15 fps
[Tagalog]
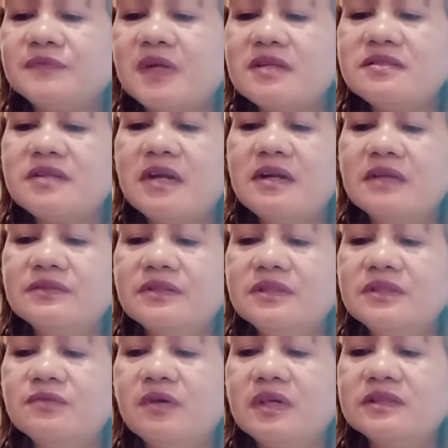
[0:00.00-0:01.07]
Ang style
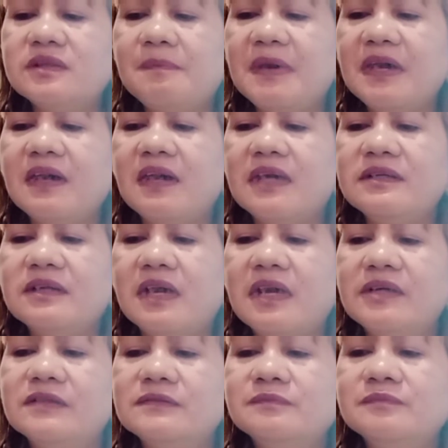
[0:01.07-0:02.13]
natin dito guys sa pagkain
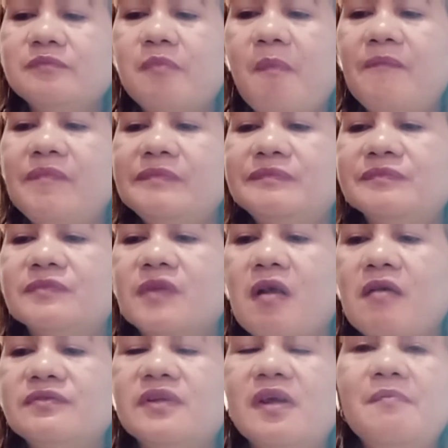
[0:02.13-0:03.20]
ay
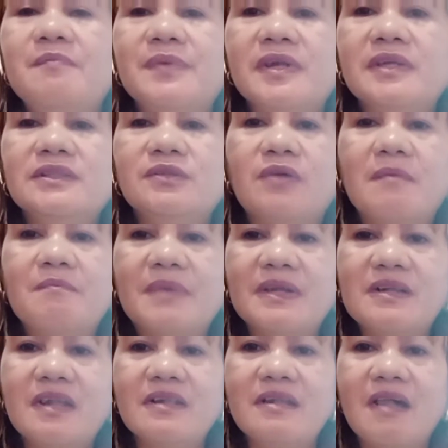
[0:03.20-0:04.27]
syempre yung
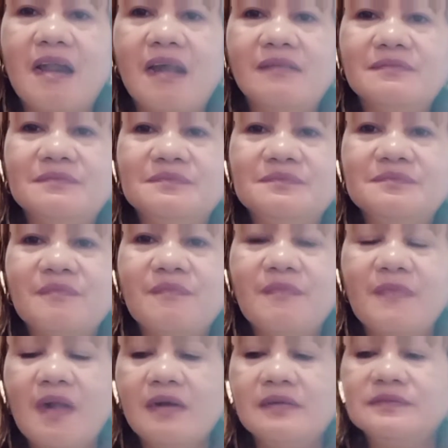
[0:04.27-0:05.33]
ampalaya.
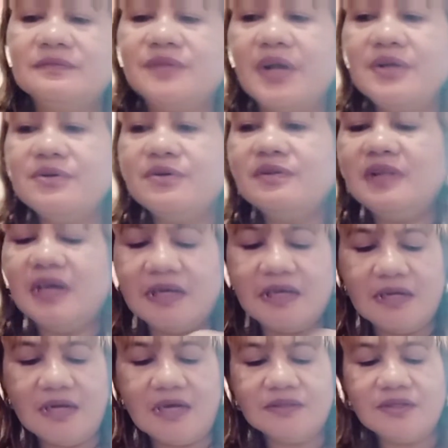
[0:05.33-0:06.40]
Ngayon,
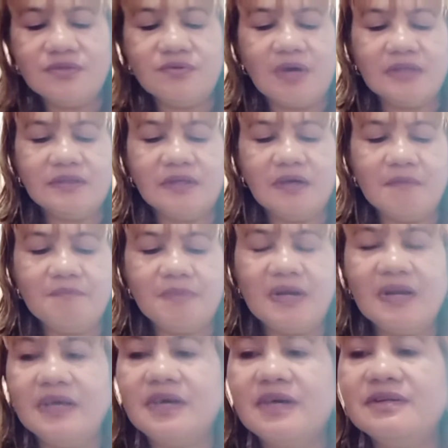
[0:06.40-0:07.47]
lagyan natin yung ating
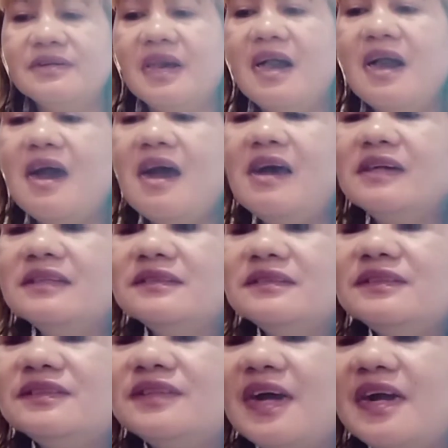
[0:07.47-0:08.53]
ampalaya ng
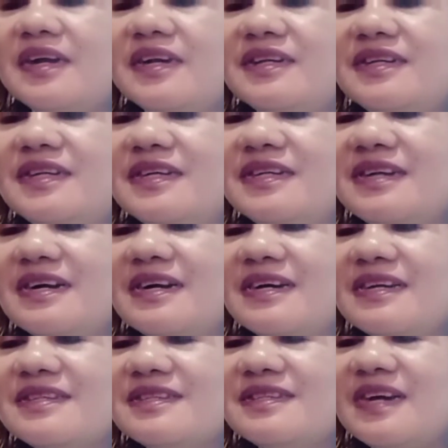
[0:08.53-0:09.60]

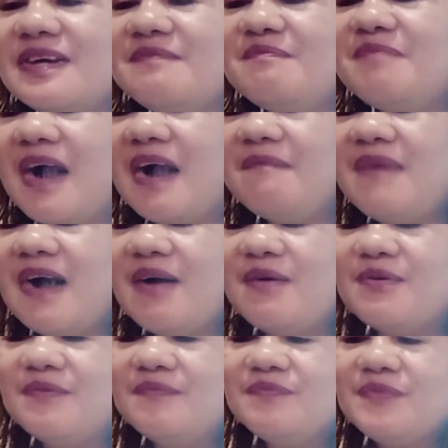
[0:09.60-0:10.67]
sardinas sa
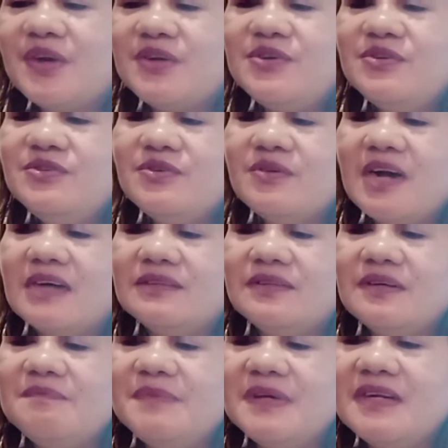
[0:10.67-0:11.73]
ibabaw. Yun yung
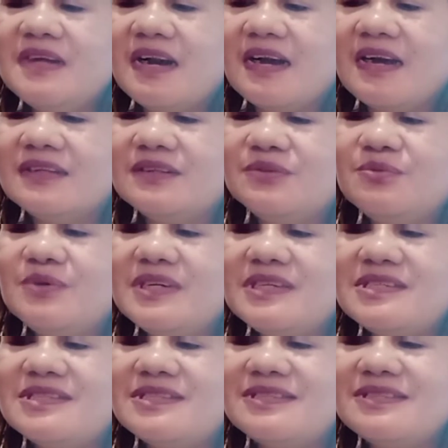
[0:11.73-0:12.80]
ating
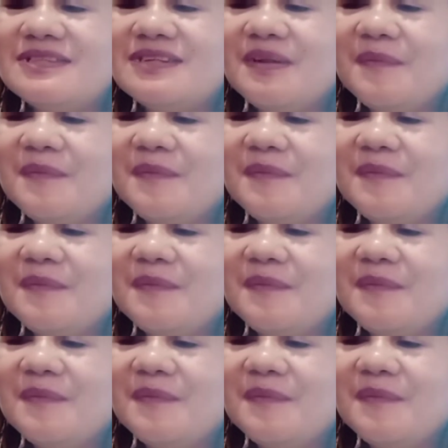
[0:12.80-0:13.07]
pinaka-twist